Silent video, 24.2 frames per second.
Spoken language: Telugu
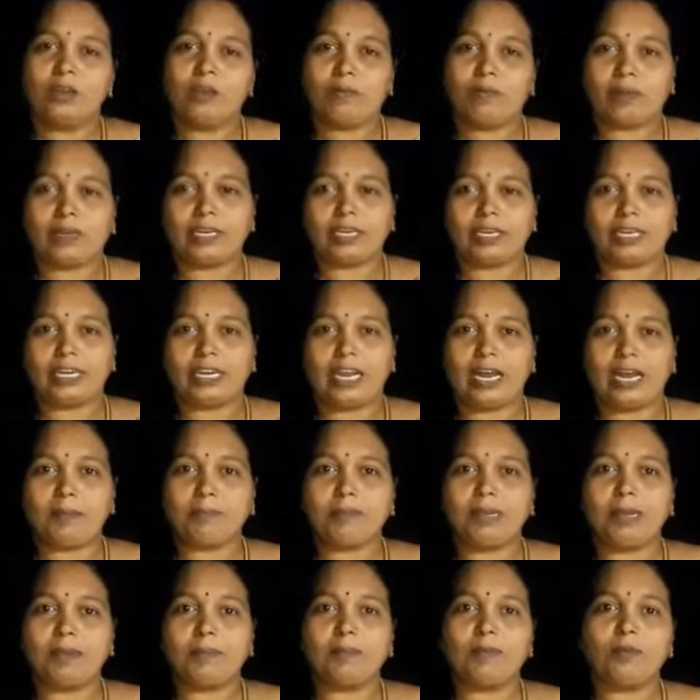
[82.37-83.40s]
ఒకరికి
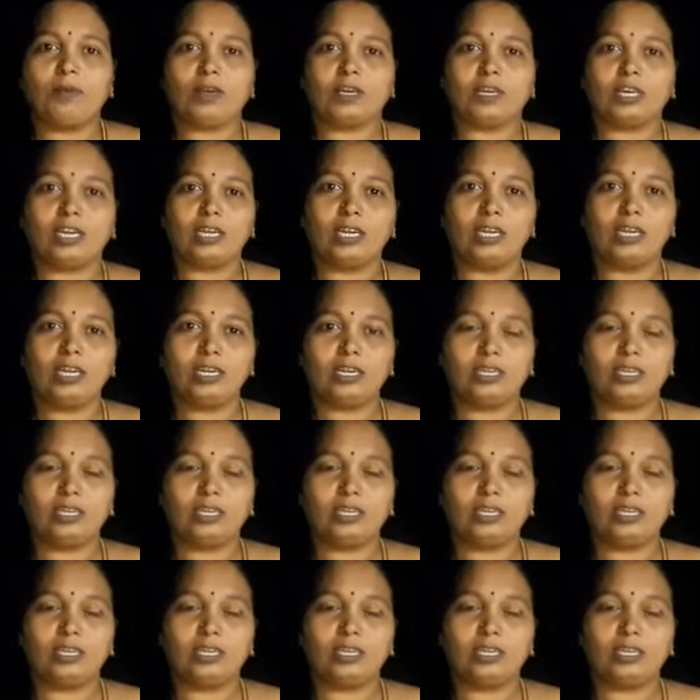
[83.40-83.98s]
ల్యాప్టాప్ ఒకరికి